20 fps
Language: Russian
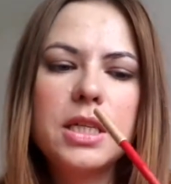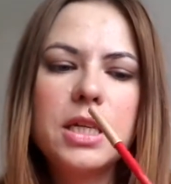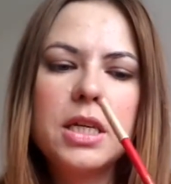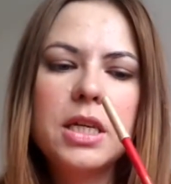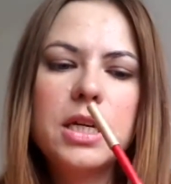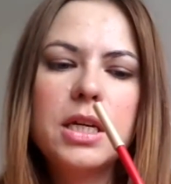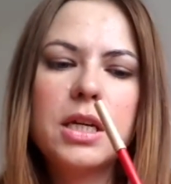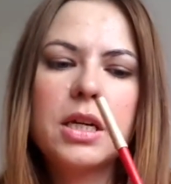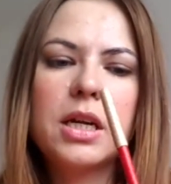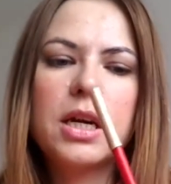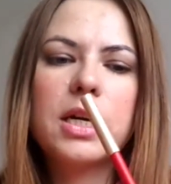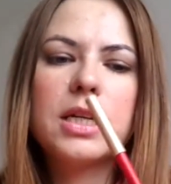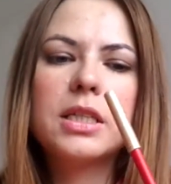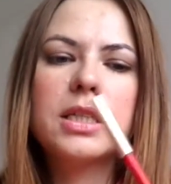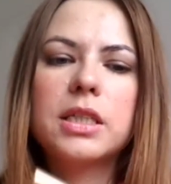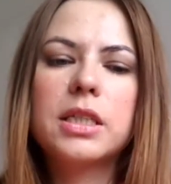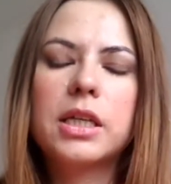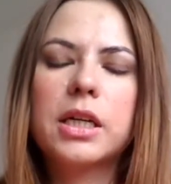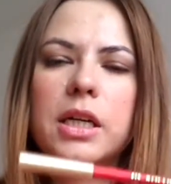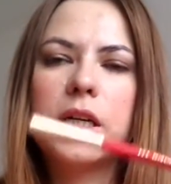и
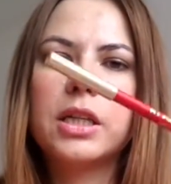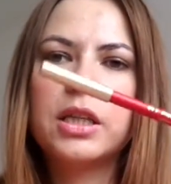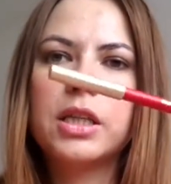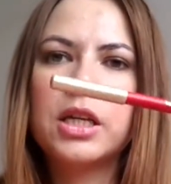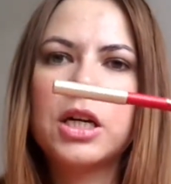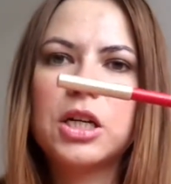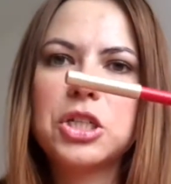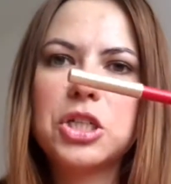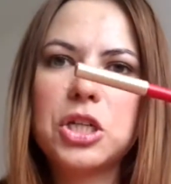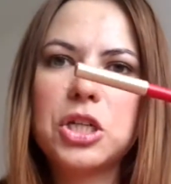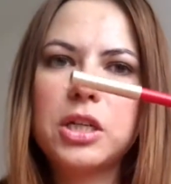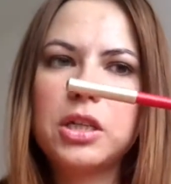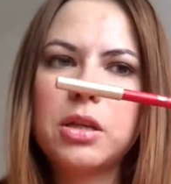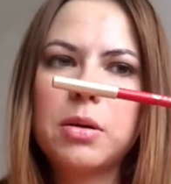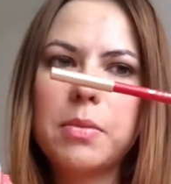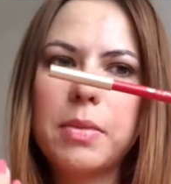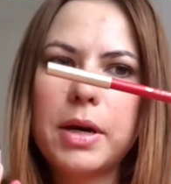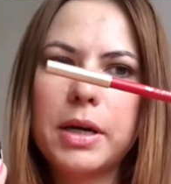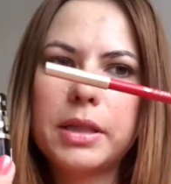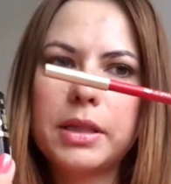красный карандаш.
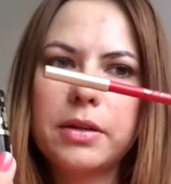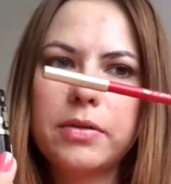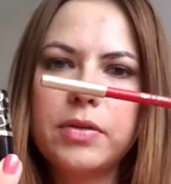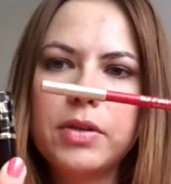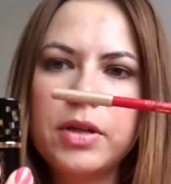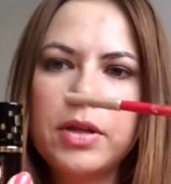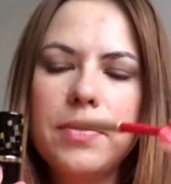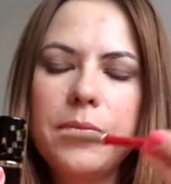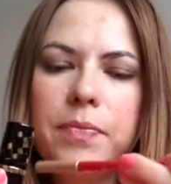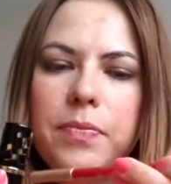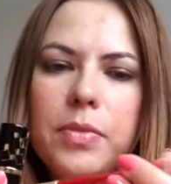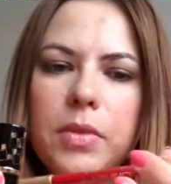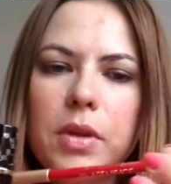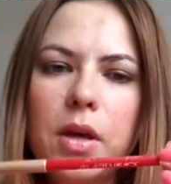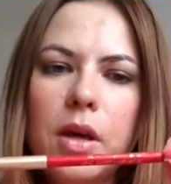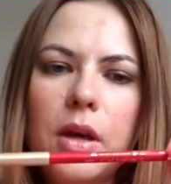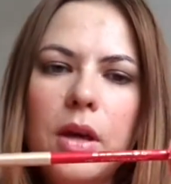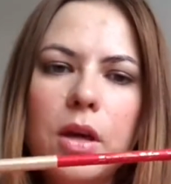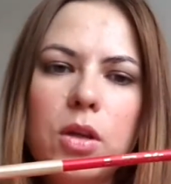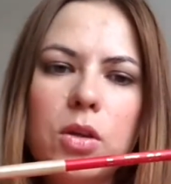Это матовые,
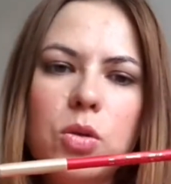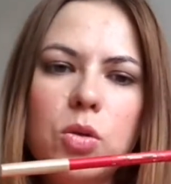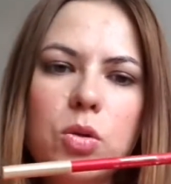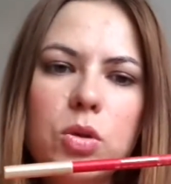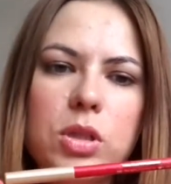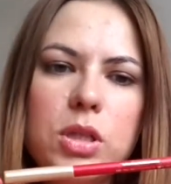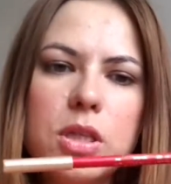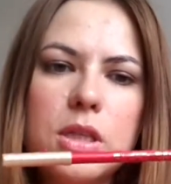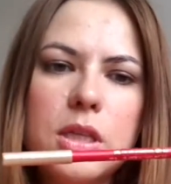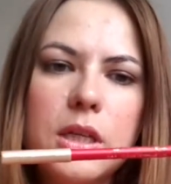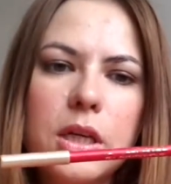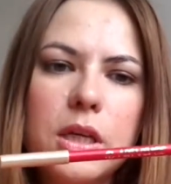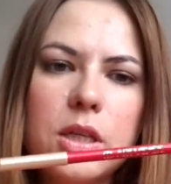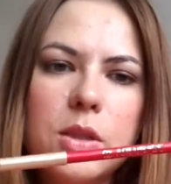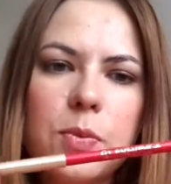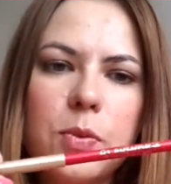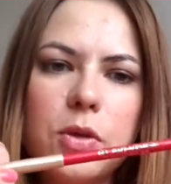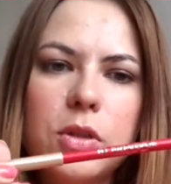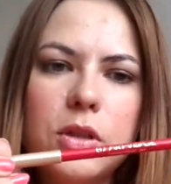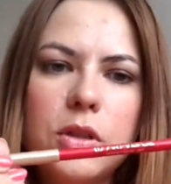то есть если их
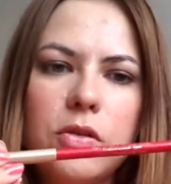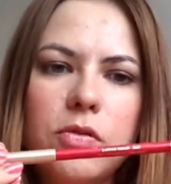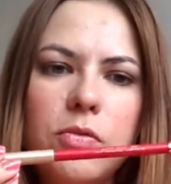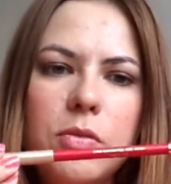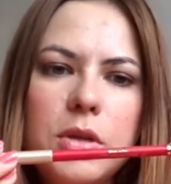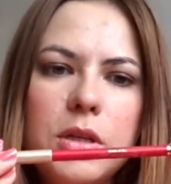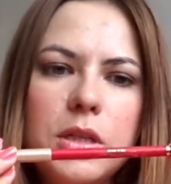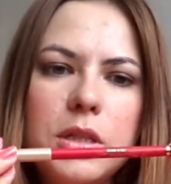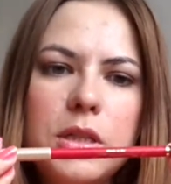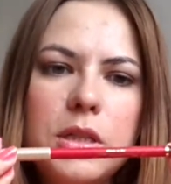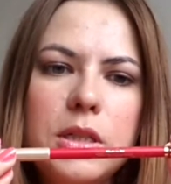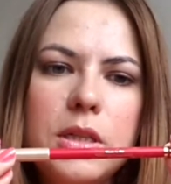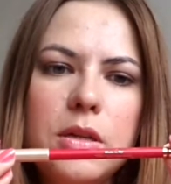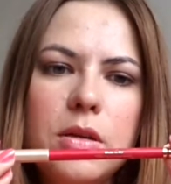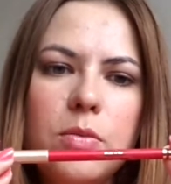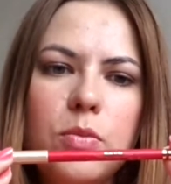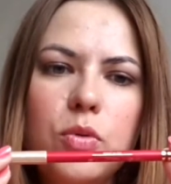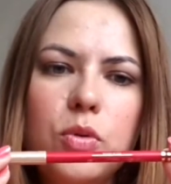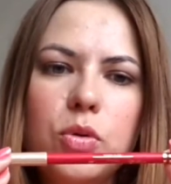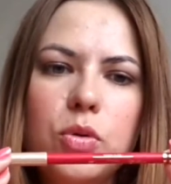использовать
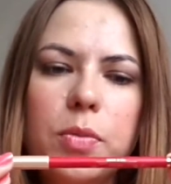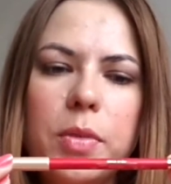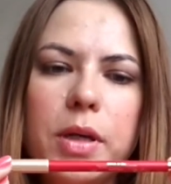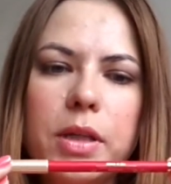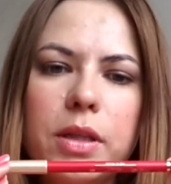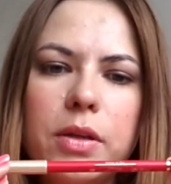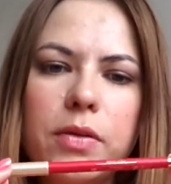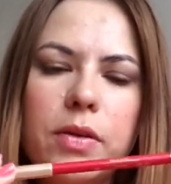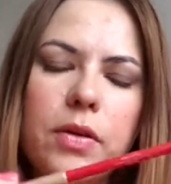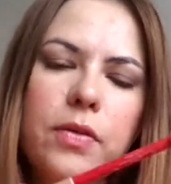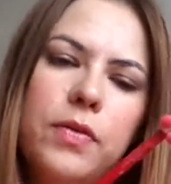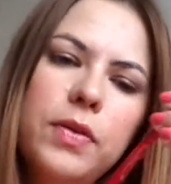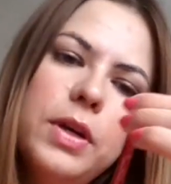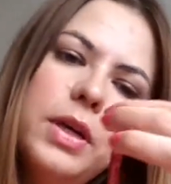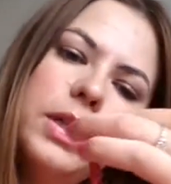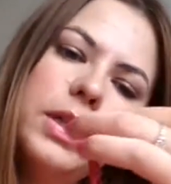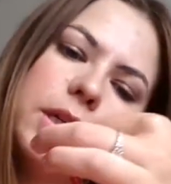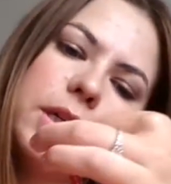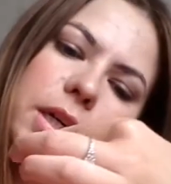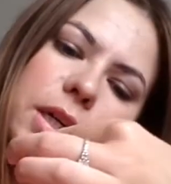вместе, будет матовый
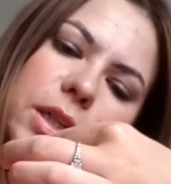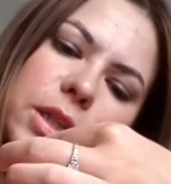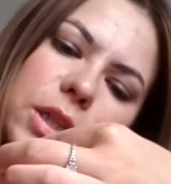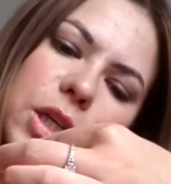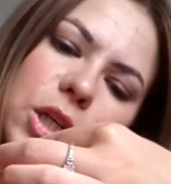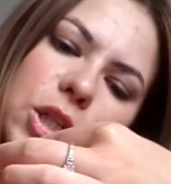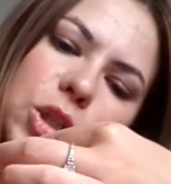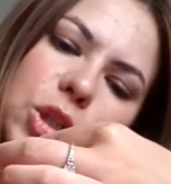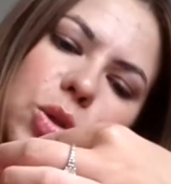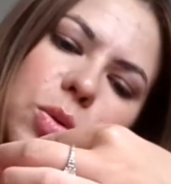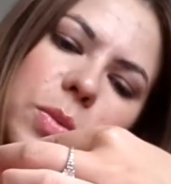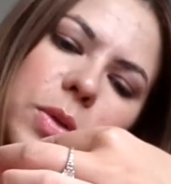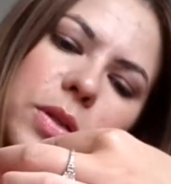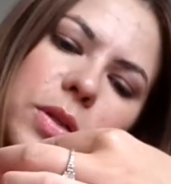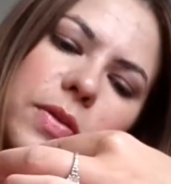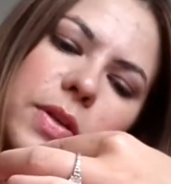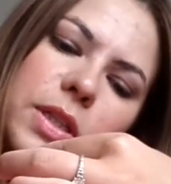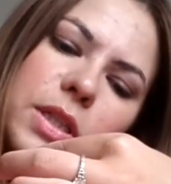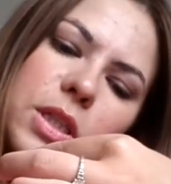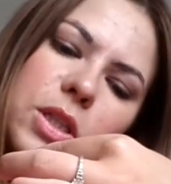эффект. Карандаш номер
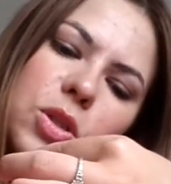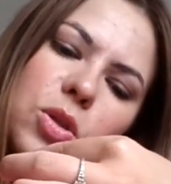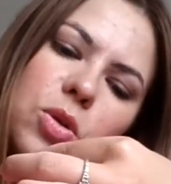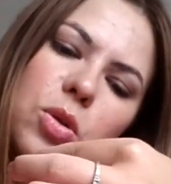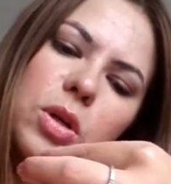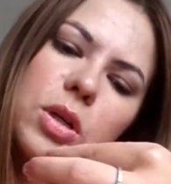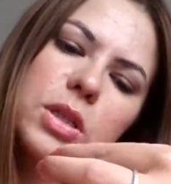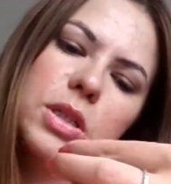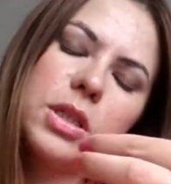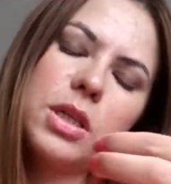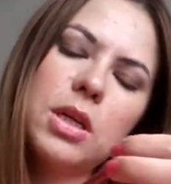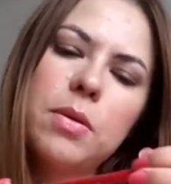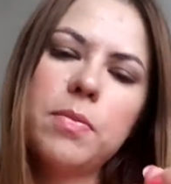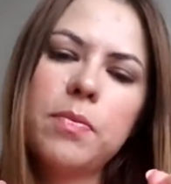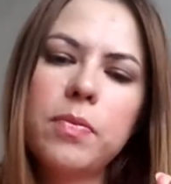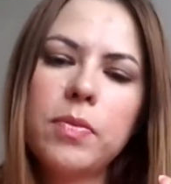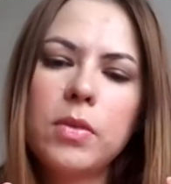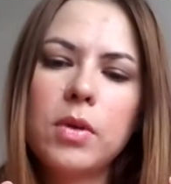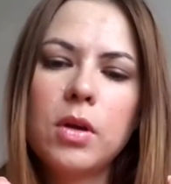247.